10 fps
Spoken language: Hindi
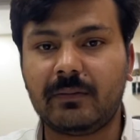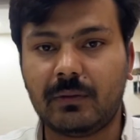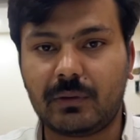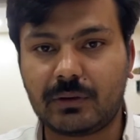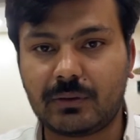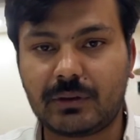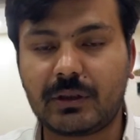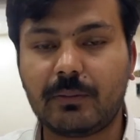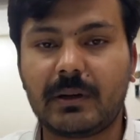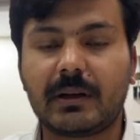फोकस
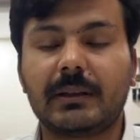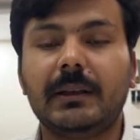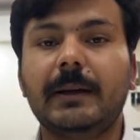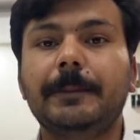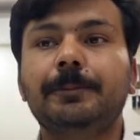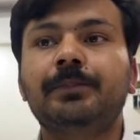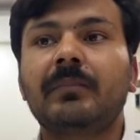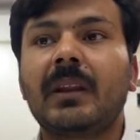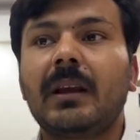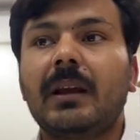उसके ऊपर रखती है
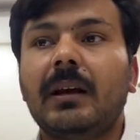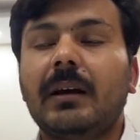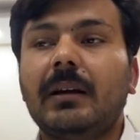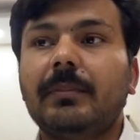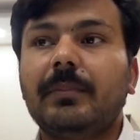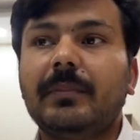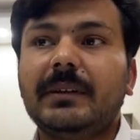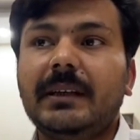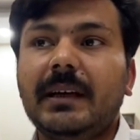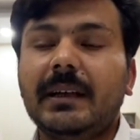
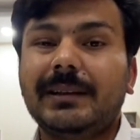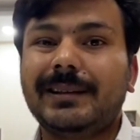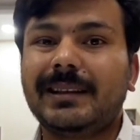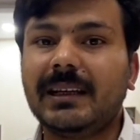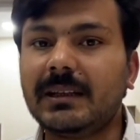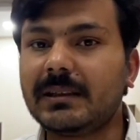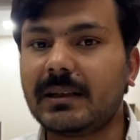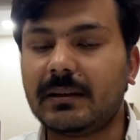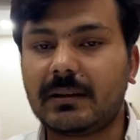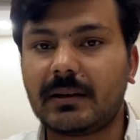ये थिन
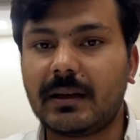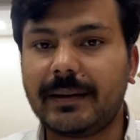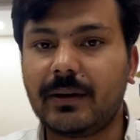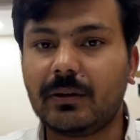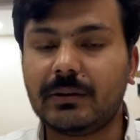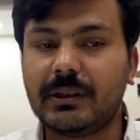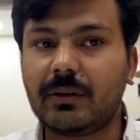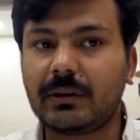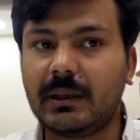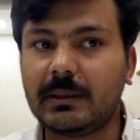सेंटर्ड आइडियोलॉजी
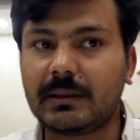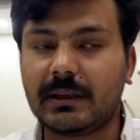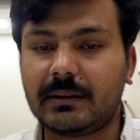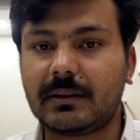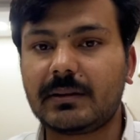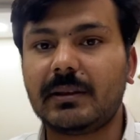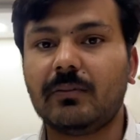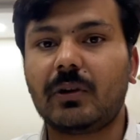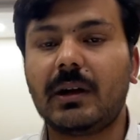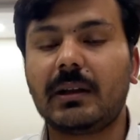और थिन सेंटर्ड से
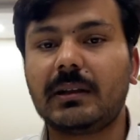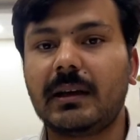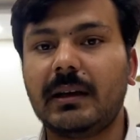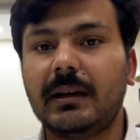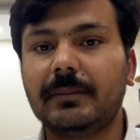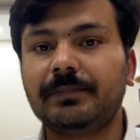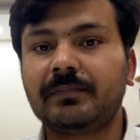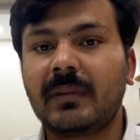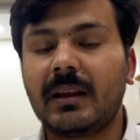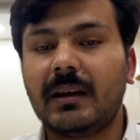मुराद के
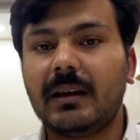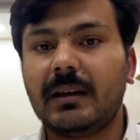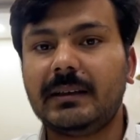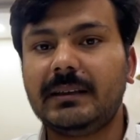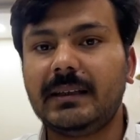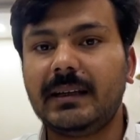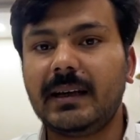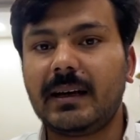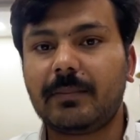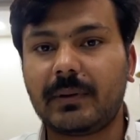
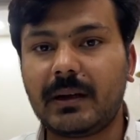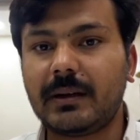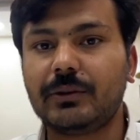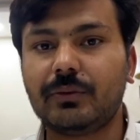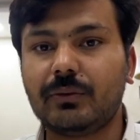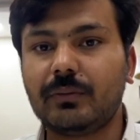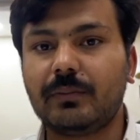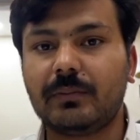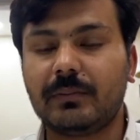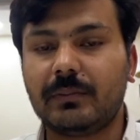ये अपना जो
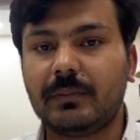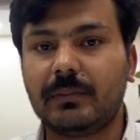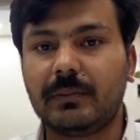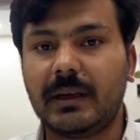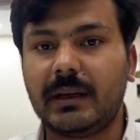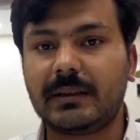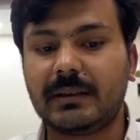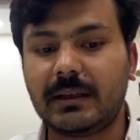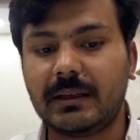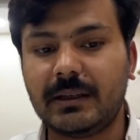एक
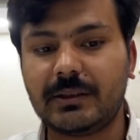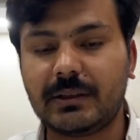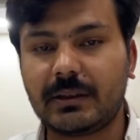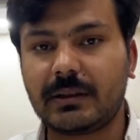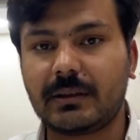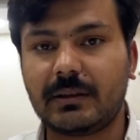सिग्नेचर